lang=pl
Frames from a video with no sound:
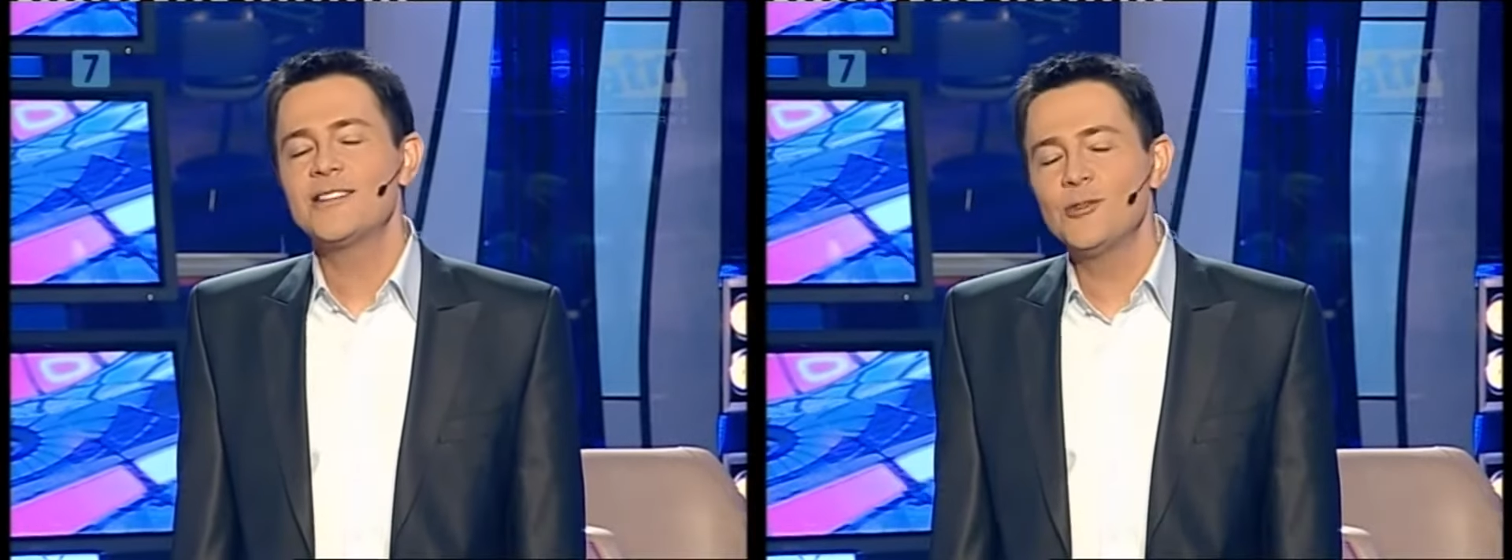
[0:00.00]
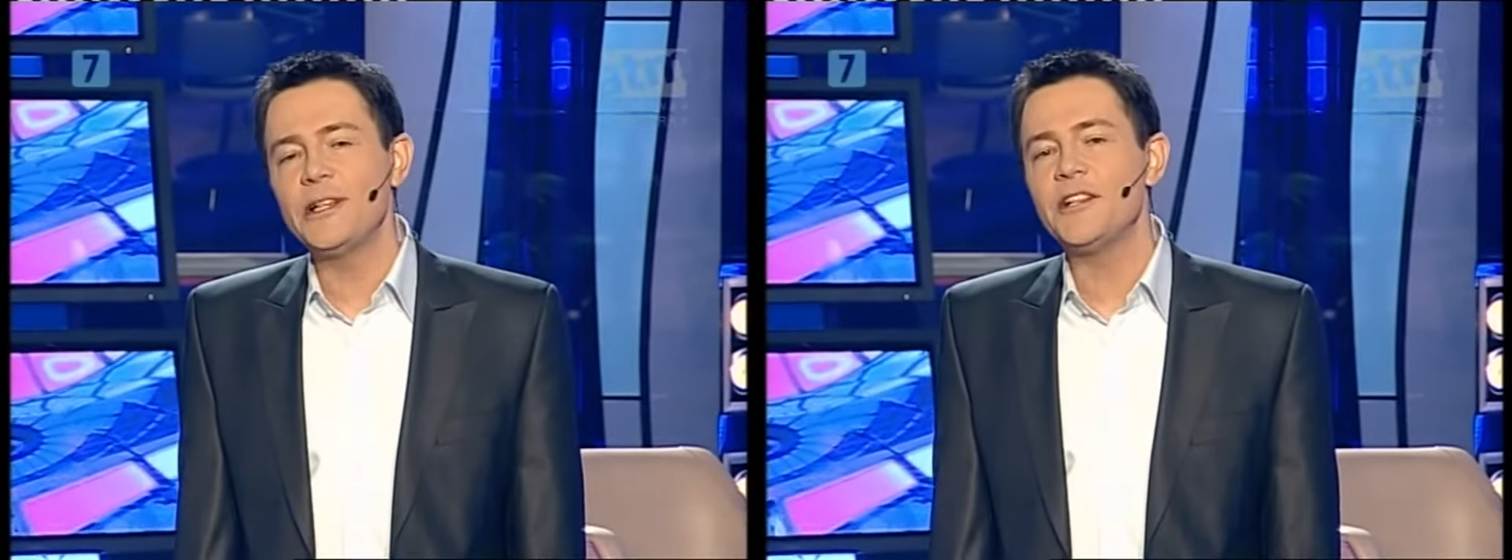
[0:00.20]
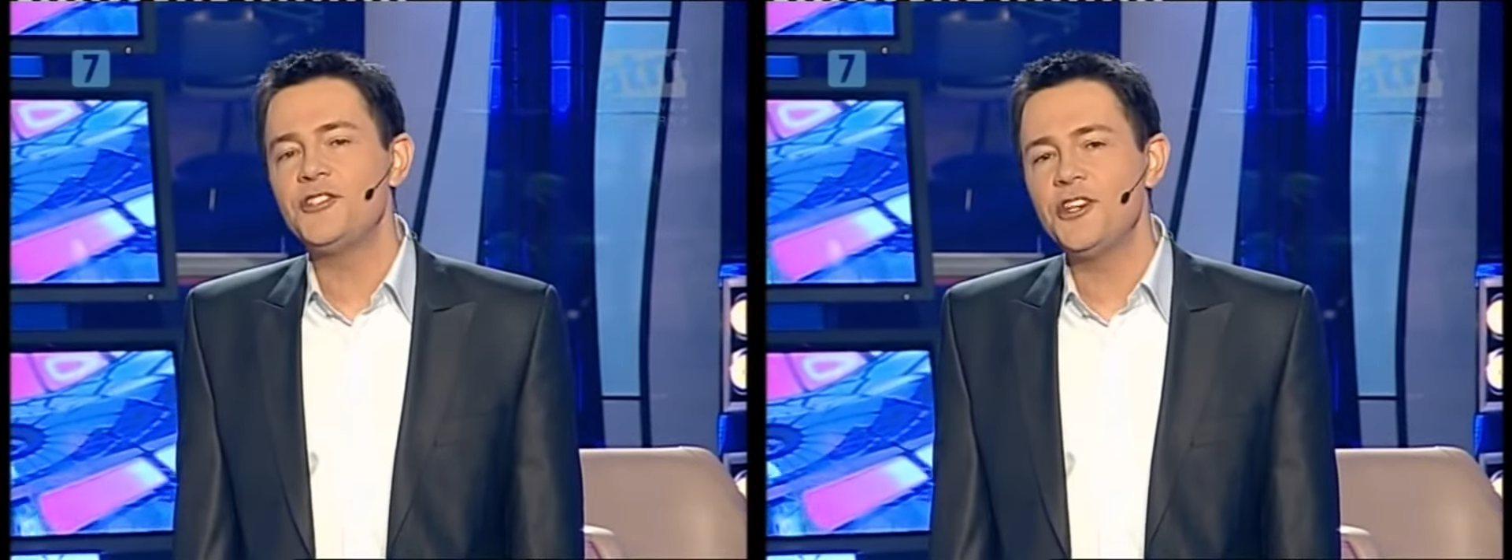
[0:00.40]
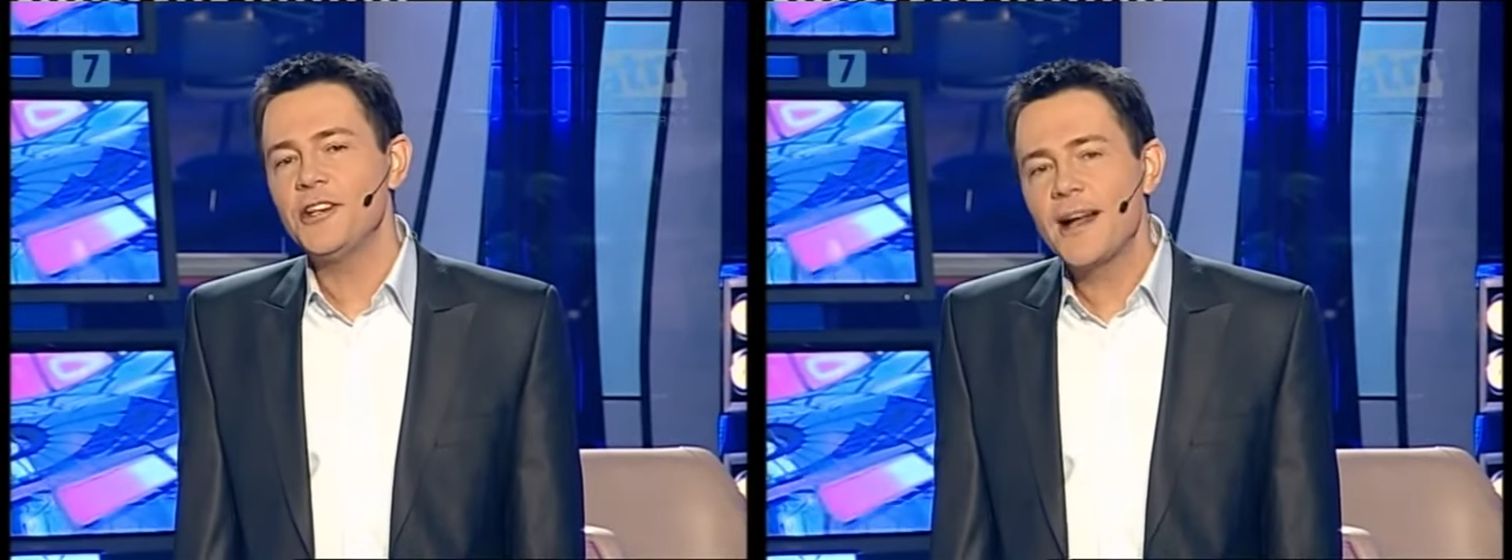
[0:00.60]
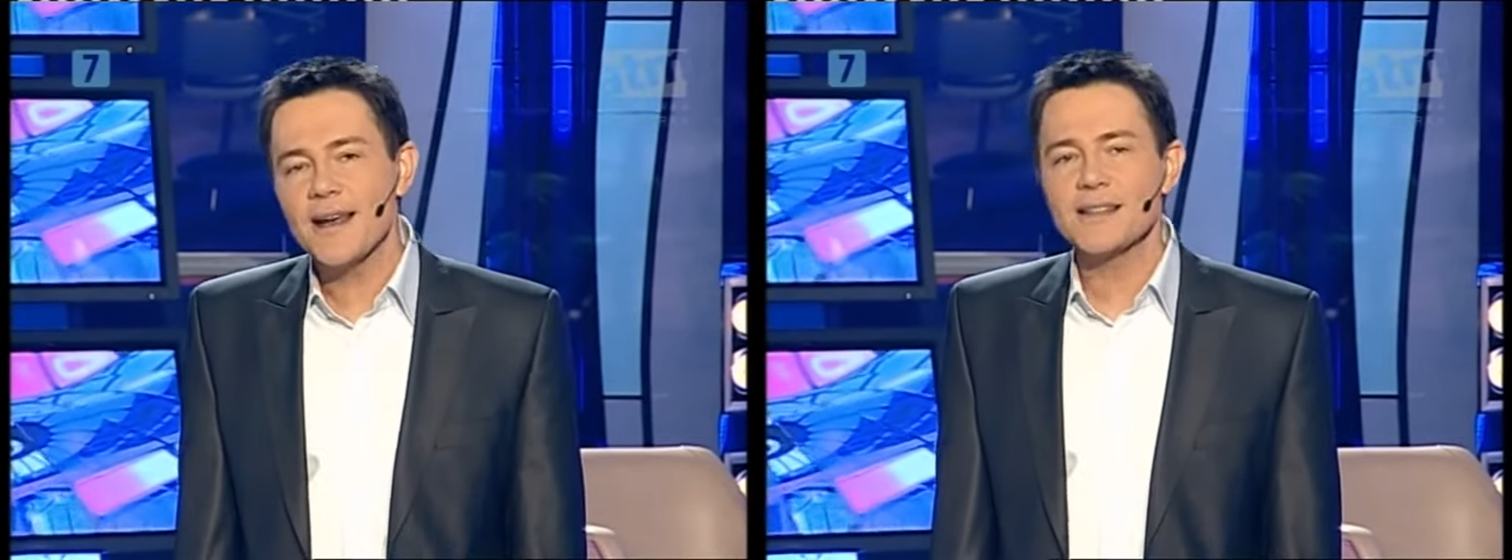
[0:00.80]
student
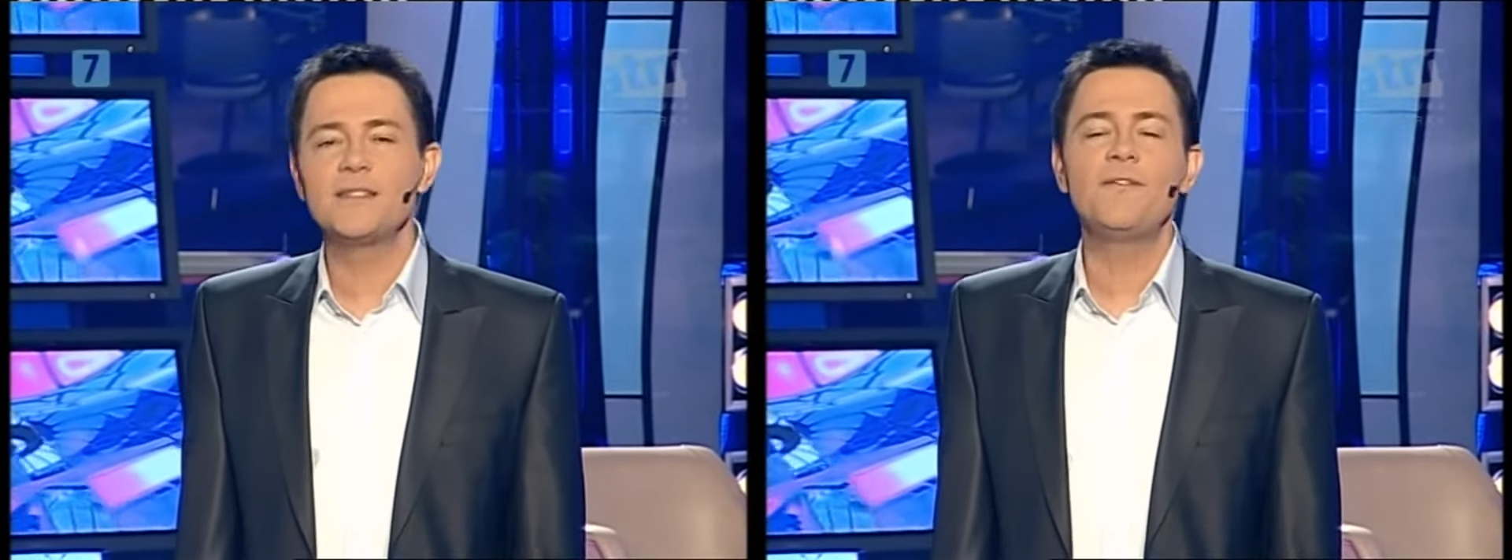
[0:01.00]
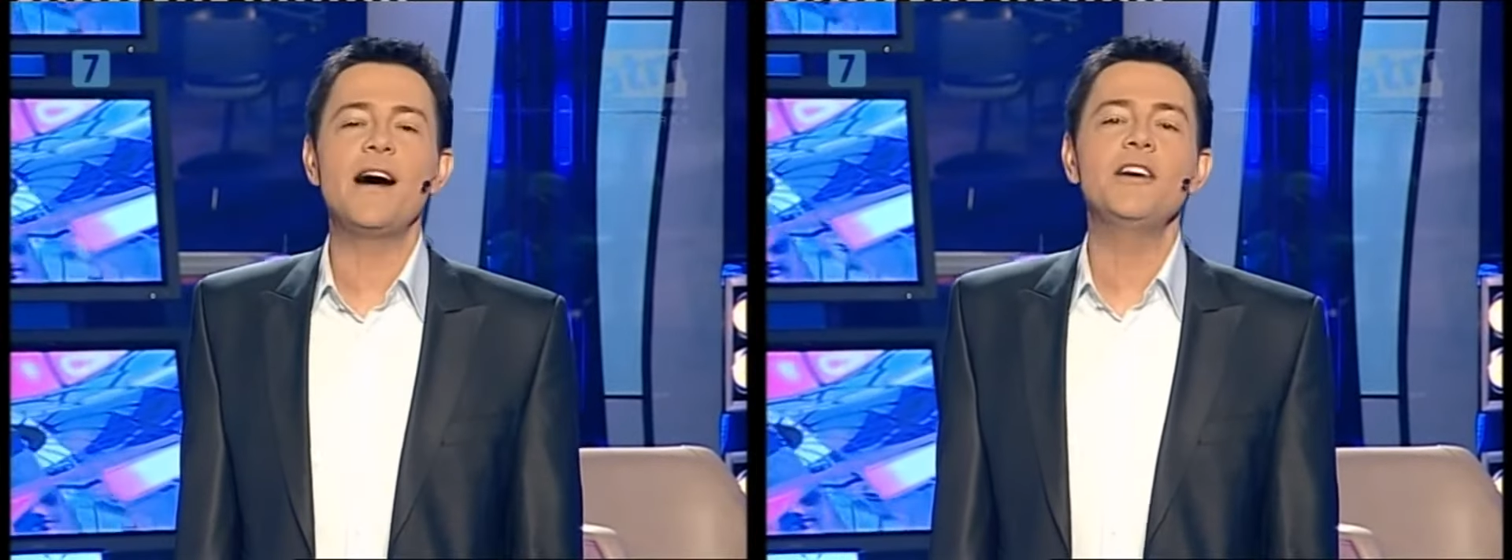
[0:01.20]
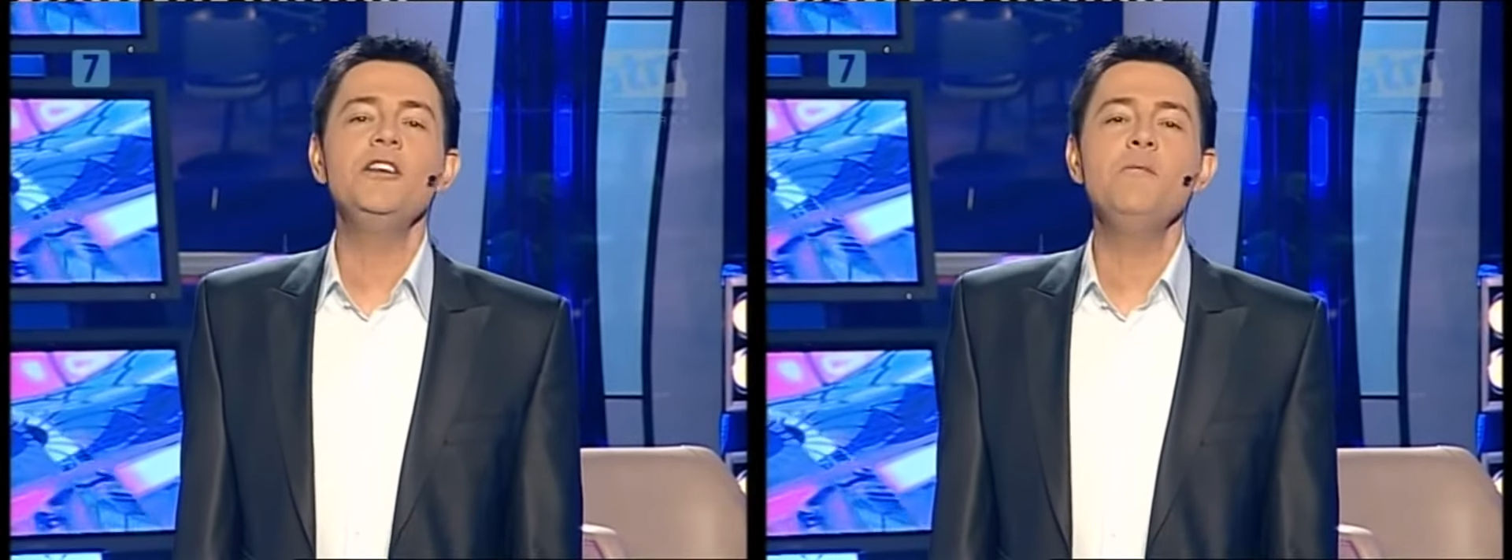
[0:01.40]
dziennikarstwa